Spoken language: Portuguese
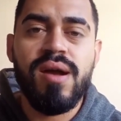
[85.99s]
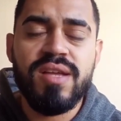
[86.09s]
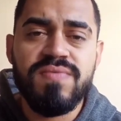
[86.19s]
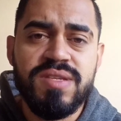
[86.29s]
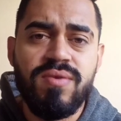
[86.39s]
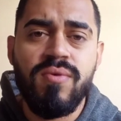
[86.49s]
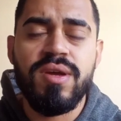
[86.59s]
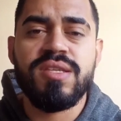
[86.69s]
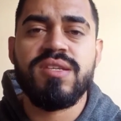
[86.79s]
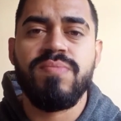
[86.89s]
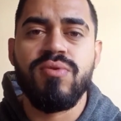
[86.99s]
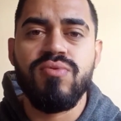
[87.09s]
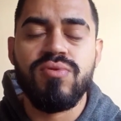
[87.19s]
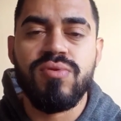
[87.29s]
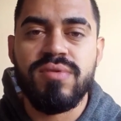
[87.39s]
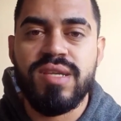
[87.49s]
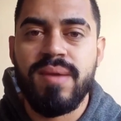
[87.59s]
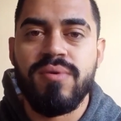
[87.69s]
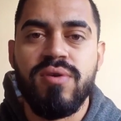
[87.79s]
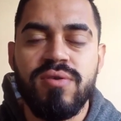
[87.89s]
Caso você não conheça esse produto, não
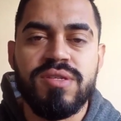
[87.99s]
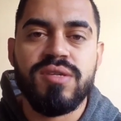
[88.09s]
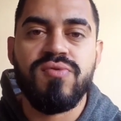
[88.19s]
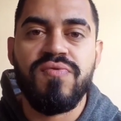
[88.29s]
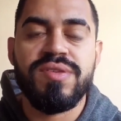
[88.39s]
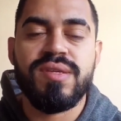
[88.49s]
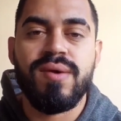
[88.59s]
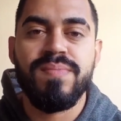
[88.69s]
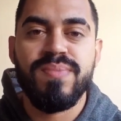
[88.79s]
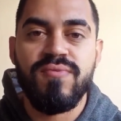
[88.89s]
sabe qual é o site oficial,